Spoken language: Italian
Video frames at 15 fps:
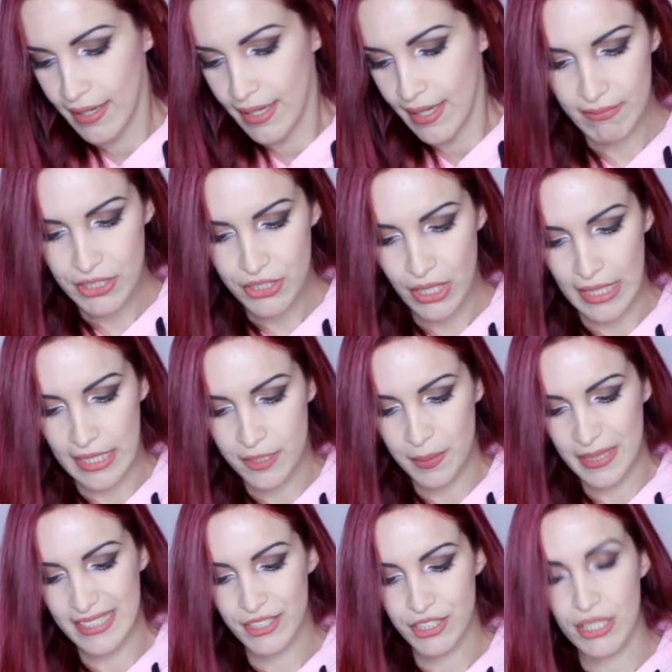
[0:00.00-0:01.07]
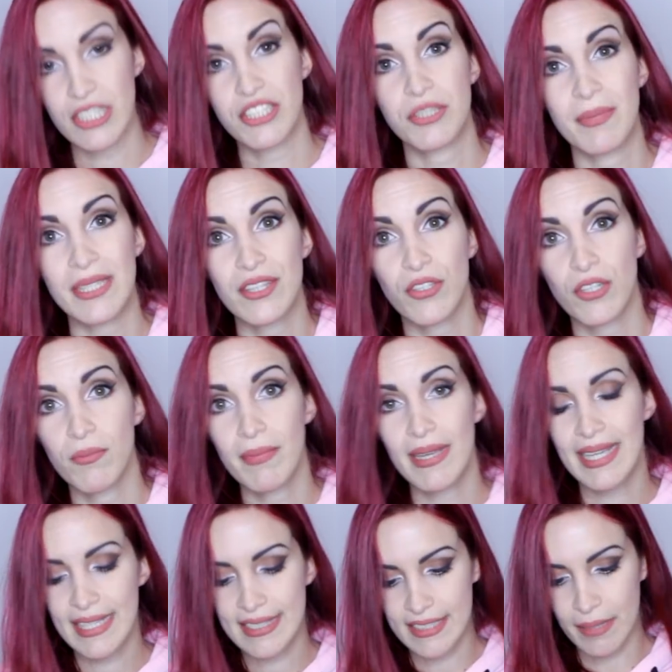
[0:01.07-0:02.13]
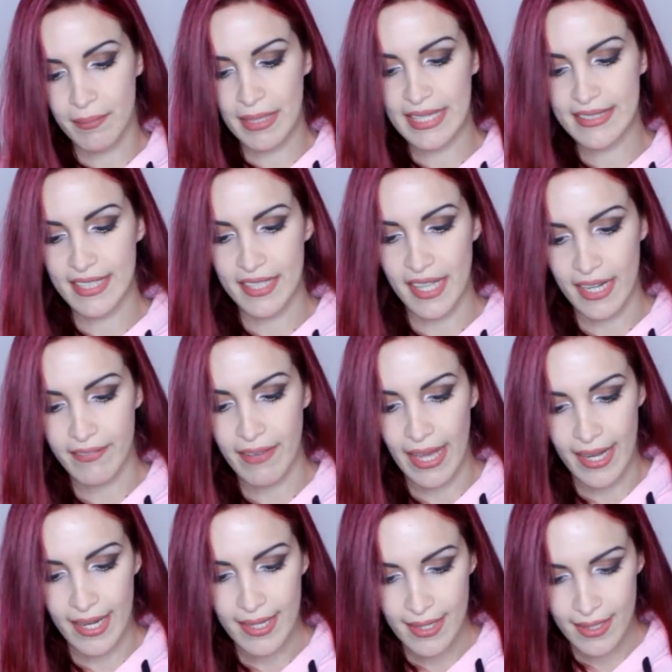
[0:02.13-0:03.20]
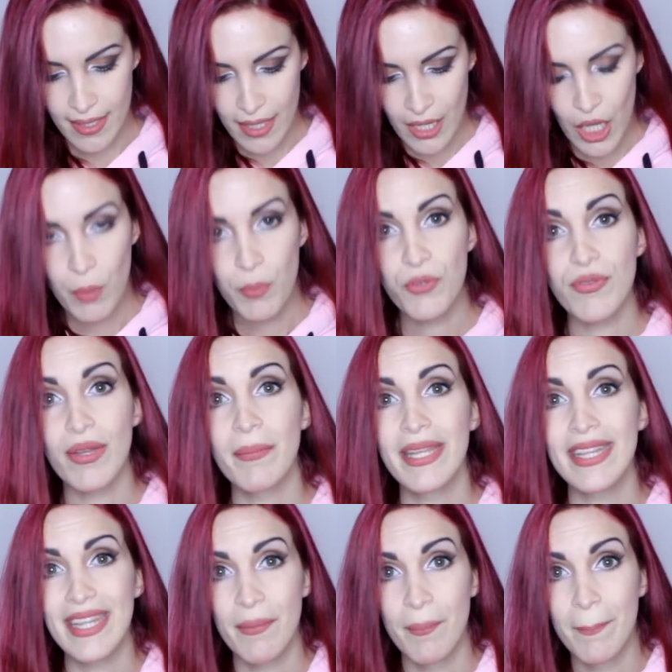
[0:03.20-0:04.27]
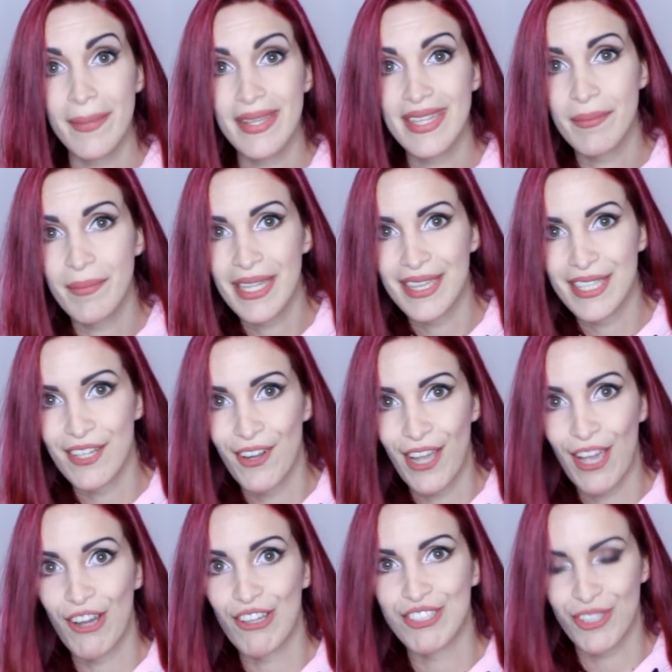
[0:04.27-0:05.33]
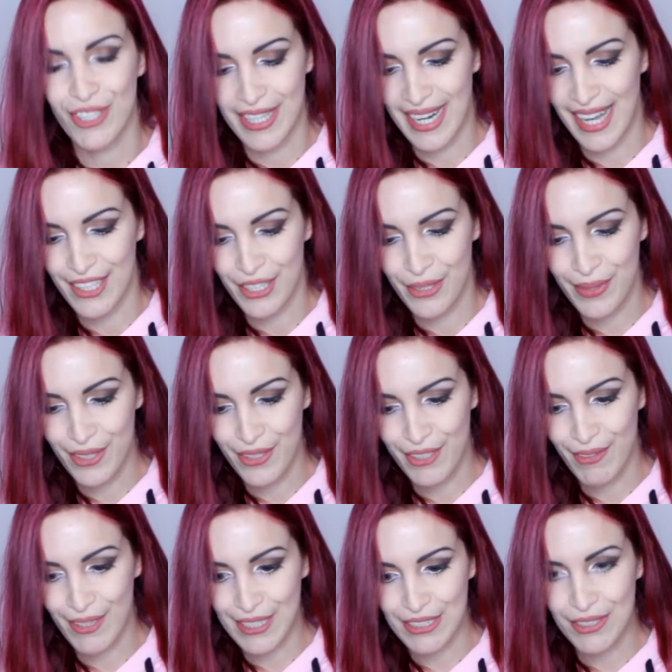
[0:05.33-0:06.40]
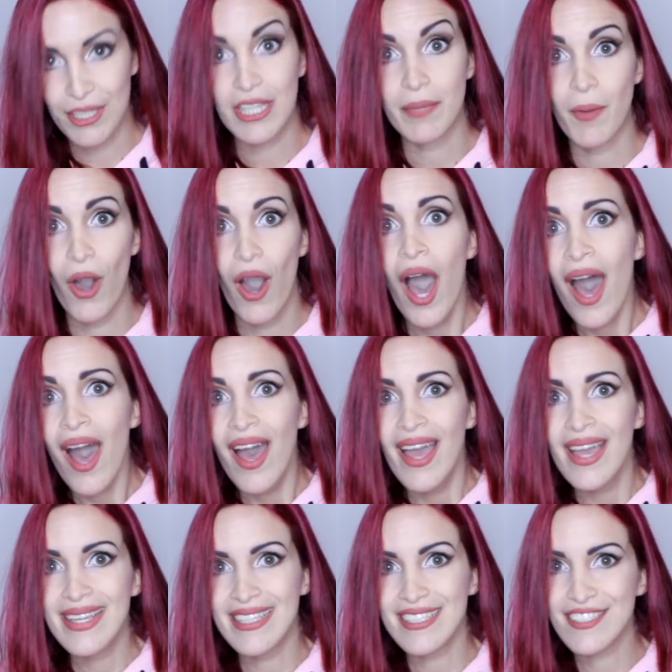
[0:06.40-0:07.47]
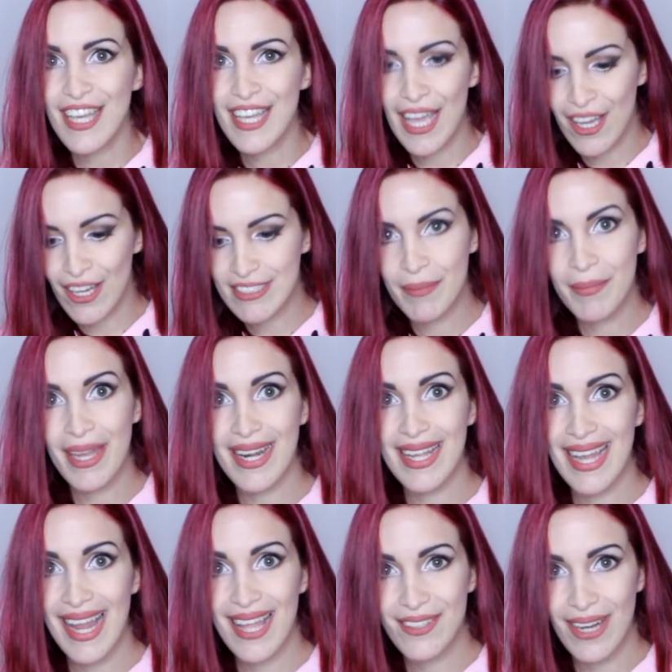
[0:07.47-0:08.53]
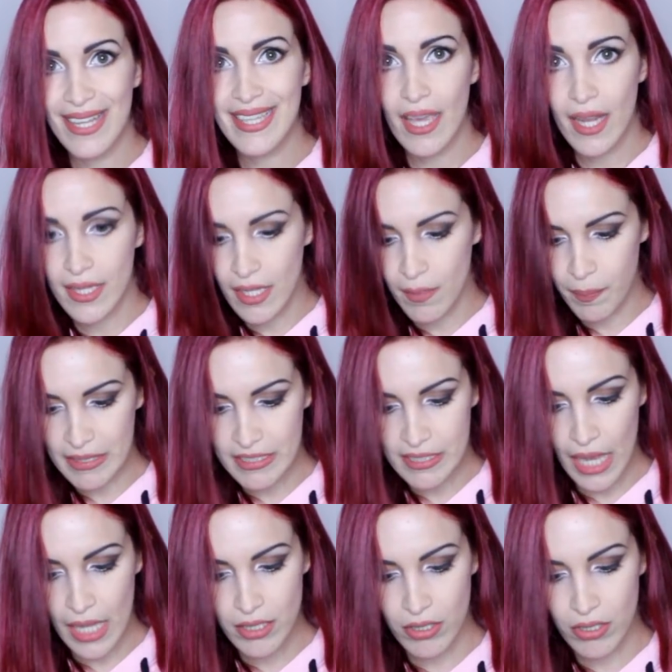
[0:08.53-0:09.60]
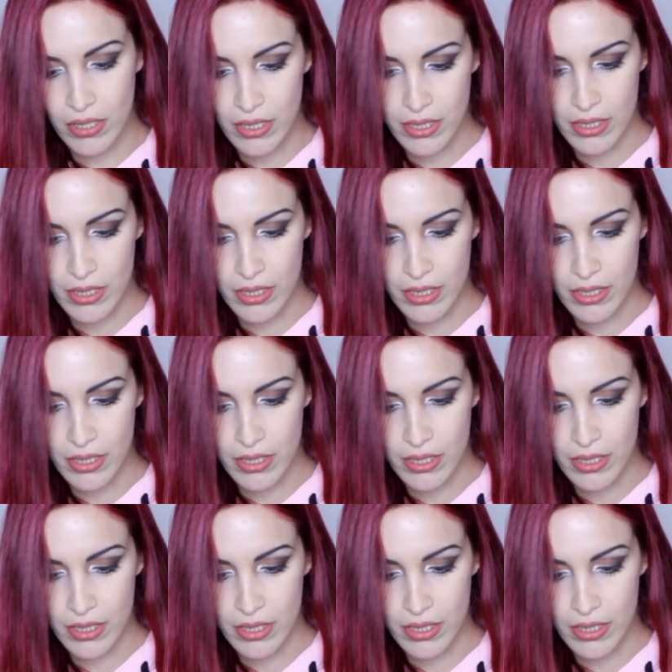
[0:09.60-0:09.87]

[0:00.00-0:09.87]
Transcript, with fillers: visto che le spedizioni ci mettono mesi e mesi ad arrivare, puntualmente mi dimentico che cosa ho ordinato e quindi ogni volta sono tipo ah, chissà che cosa mi ha regalato la Chiara del passato.